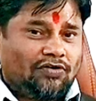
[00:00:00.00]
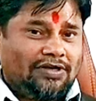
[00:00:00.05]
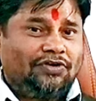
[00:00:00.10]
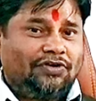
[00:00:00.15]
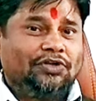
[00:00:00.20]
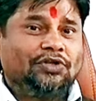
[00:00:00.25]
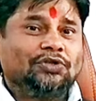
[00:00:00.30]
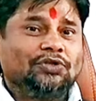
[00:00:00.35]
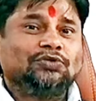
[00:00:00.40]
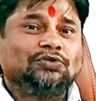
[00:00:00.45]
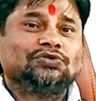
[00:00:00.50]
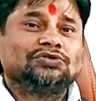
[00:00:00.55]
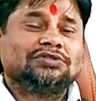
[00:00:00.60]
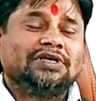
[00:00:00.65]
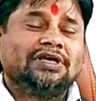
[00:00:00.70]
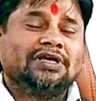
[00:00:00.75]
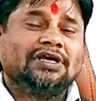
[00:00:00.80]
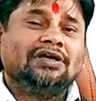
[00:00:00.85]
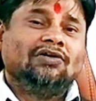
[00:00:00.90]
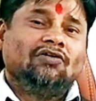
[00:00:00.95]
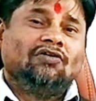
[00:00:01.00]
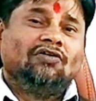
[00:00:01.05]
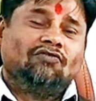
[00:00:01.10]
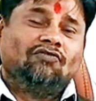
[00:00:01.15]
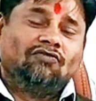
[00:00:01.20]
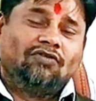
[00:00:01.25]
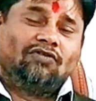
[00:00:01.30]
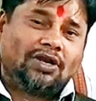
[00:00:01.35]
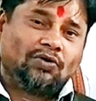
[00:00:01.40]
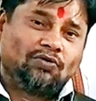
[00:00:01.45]
వీడియో చూస్తే
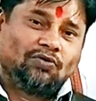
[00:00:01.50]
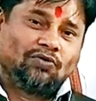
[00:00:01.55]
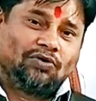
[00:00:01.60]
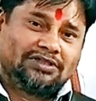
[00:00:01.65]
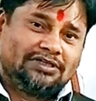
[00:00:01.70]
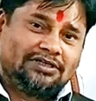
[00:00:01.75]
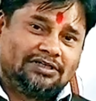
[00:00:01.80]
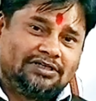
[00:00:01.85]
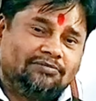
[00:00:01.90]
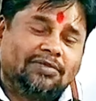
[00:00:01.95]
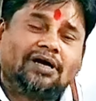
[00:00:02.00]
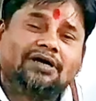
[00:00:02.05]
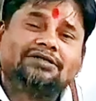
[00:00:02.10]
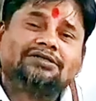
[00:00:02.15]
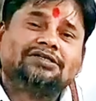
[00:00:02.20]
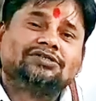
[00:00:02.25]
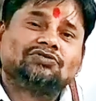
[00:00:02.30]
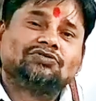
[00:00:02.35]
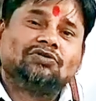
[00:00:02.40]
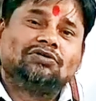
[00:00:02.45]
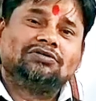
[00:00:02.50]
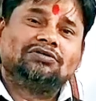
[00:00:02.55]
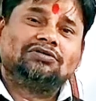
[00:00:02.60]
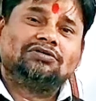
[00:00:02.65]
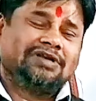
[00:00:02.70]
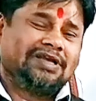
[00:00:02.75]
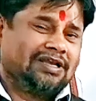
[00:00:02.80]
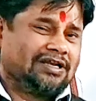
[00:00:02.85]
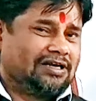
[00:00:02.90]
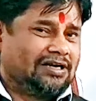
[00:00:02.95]
వాళ్ళు కూడా దీన్ని బాగా చేసుకోవచ్చు
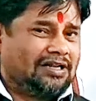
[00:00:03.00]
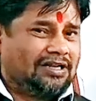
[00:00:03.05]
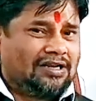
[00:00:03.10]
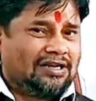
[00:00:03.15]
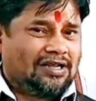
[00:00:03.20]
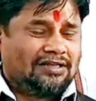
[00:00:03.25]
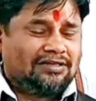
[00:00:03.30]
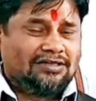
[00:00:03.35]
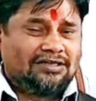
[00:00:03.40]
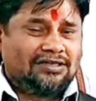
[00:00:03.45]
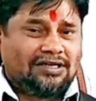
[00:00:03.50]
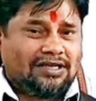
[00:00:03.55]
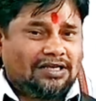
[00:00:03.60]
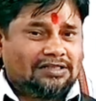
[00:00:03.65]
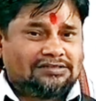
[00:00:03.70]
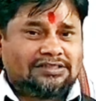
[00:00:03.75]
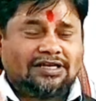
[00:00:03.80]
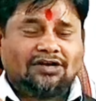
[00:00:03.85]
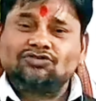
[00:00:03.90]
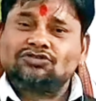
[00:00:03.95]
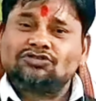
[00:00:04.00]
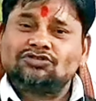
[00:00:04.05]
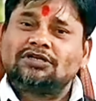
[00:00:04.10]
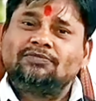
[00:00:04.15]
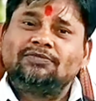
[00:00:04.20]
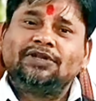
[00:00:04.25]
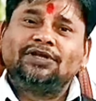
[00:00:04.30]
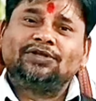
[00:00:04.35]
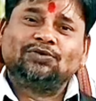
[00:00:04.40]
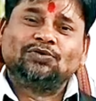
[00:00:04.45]
ఇక్కడ నాన్న కలిచే అవసరం
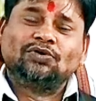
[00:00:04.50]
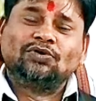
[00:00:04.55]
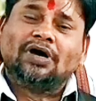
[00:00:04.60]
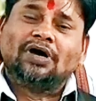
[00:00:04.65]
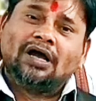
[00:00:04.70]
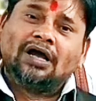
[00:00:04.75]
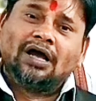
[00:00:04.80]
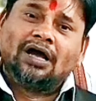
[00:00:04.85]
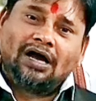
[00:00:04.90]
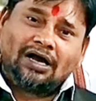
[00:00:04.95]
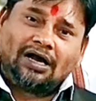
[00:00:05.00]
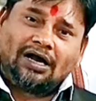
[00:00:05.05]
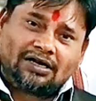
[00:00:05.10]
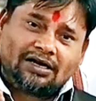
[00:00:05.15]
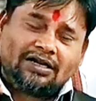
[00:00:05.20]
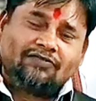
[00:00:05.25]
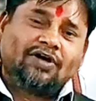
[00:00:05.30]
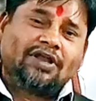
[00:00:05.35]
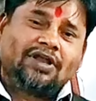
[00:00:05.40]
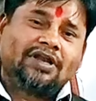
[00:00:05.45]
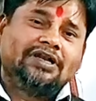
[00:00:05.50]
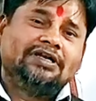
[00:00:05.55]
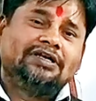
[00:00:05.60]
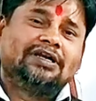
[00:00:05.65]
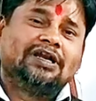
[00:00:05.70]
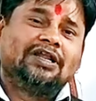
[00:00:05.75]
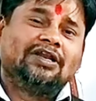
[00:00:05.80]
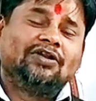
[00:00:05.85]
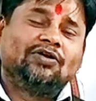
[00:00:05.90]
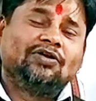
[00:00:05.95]
లేదు అక్కడే వాళ్ళ
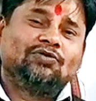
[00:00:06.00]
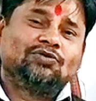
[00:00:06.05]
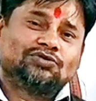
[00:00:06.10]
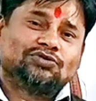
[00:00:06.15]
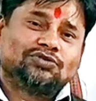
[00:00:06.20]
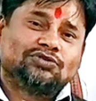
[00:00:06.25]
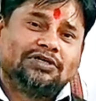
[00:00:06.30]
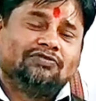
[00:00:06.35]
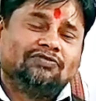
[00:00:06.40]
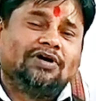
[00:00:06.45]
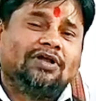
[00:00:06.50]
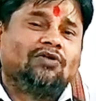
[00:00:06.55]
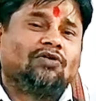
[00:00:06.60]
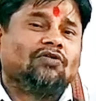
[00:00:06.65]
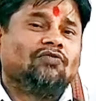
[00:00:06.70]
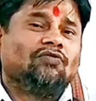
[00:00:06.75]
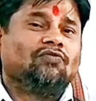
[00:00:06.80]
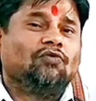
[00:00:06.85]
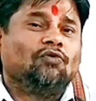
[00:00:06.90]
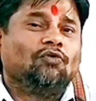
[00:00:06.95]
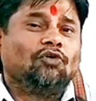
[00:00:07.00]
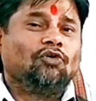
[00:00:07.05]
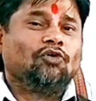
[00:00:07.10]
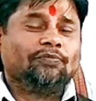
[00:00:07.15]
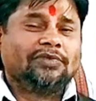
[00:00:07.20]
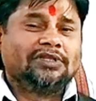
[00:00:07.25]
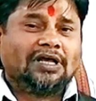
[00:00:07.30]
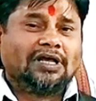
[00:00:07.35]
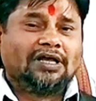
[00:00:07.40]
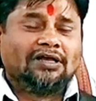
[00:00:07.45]
ఇంట్లోనే కూర్చుండి వాళ్ళ ఒక ఫోన్
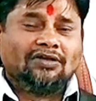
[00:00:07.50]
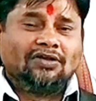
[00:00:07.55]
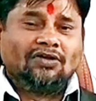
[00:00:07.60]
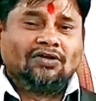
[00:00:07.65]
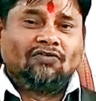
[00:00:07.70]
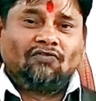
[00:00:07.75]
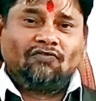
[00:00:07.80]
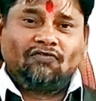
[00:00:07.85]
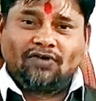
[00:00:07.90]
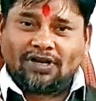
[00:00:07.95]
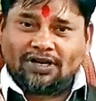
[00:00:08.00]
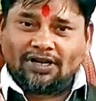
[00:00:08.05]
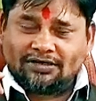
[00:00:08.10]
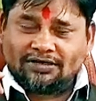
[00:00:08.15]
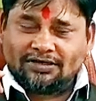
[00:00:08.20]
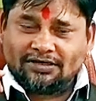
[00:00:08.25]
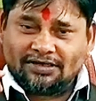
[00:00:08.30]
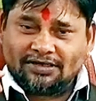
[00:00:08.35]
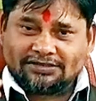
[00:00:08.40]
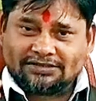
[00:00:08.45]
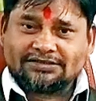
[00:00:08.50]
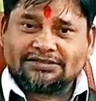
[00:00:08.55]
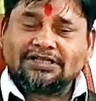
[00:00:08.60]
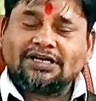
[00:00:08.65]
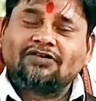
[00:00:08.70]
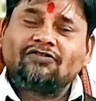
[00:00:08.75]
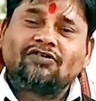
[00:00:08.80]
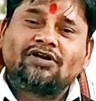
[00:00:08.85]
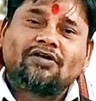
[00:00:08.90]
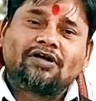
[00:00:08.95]
మీద వాళ్ళకు నచ్చిన
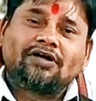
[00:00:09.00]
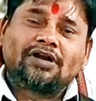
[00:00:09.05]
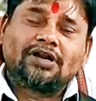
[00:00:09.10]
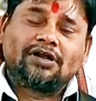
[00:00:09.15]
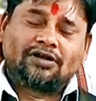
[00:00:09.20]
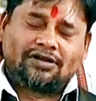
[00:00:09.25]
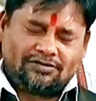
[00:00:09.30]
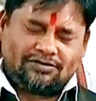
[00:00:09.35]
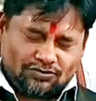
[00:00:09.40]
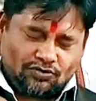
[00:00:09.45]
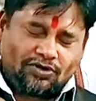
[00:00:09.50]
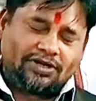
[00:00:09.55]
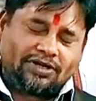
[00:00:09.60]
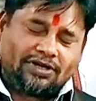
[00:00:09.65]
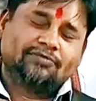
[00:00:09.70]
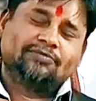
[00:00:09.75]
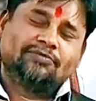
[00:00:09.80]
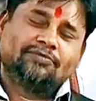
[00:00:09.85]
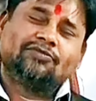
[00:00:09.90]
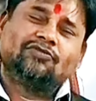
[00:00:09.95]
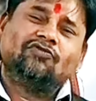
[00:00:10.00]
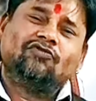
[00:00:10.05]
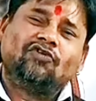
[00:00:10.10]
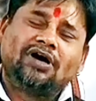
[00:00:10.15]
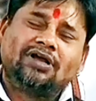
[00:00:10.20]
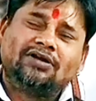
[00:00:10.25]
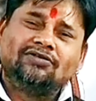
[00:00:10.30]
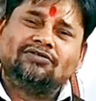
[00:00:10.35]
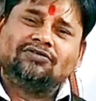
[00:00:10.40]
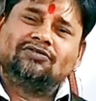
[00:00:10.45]
రకరకాల సారీ
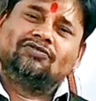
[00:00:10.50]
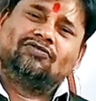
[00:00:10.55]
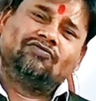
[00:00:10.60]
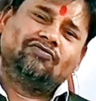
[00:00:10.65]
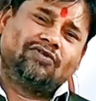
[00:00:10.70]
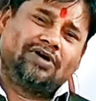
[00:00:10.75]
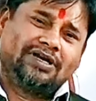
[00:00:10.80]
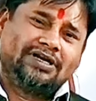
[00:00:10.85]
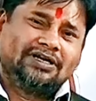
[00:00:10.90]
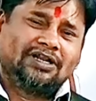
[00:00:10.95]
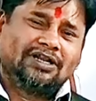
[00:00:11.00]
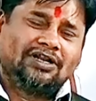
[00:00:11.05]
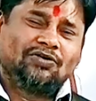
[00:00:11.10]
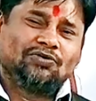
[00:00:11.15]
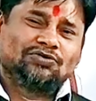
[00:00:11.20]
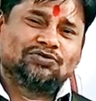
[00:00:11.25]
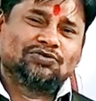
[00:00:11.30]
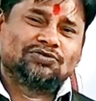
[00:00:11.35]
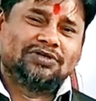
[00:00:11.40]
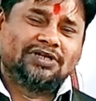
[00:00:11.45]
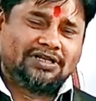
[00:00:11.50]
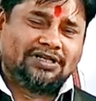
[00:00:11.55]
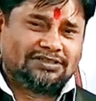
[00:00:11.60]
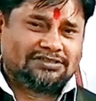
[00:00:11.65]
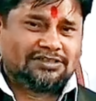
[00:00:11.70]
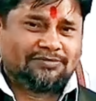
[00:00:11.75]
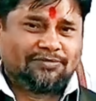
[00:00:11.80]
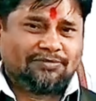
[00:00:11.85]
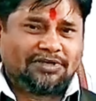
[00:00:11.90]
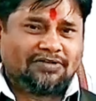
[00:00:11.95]
వాళ్ళు వాళ్ళ ఇంట్లోనే కూర్చుంటే
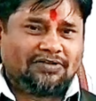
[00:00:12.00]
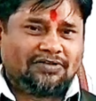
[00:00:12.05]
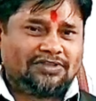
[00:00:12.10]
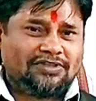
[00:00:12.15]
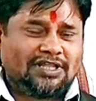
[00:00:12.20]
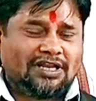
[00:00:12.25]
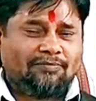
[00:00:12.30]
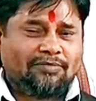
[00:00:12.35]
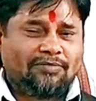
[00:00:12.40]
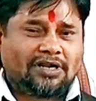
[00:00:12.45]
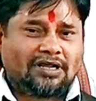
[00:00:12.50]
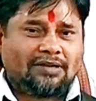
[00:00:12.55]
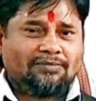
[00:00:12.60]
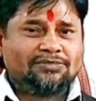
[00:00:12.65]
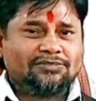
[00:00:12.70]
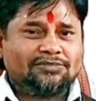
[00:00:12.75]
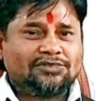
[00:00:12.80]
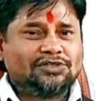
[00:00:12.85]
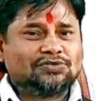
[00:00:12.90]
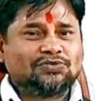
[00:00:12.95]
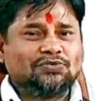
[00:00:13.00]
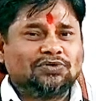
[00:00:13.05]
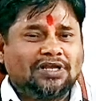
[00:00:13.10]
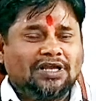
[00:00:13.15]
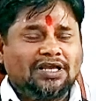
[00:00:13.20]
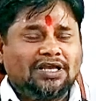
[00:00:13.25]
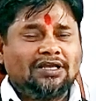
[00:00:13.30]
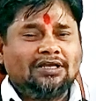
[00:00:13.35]
చెప్పిన విధానం ప్రకారం చేసుకుంటే